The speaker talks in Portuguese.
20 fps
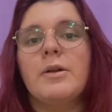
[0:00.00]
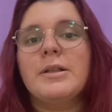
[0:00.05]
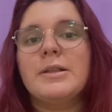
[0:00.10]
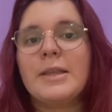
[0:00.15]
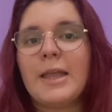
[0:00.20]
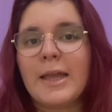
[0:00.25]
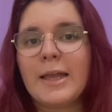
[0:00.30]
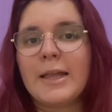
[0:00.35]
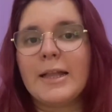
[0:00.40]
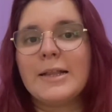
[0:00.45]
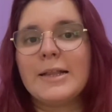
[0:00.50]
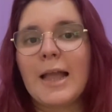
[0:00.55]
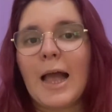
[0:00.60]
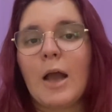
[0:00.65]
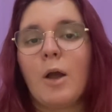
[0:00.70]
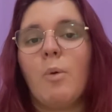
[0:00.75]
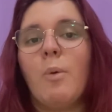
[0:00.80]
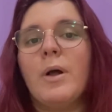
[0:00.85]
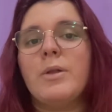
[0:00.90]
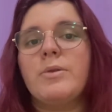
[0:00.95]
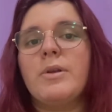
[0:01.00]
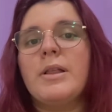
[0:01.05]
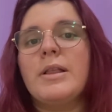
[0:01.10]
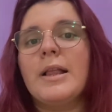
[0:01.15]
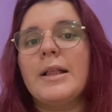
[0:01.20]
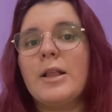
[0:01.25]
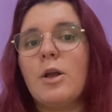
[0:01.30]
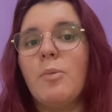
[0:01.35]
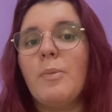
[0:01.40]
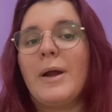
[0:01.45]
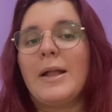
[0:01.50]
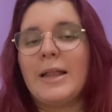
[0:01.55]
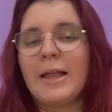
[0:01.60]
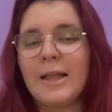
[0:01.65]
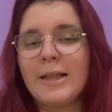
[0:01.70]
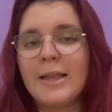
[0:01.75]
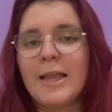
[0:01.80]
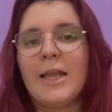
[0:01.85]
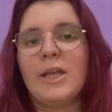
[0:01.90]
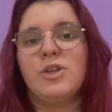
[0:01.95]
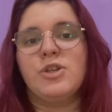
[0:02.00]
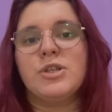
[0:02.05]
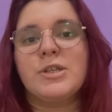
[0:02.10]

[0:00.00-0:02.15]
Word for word: tem que estar com a atualização mais recente,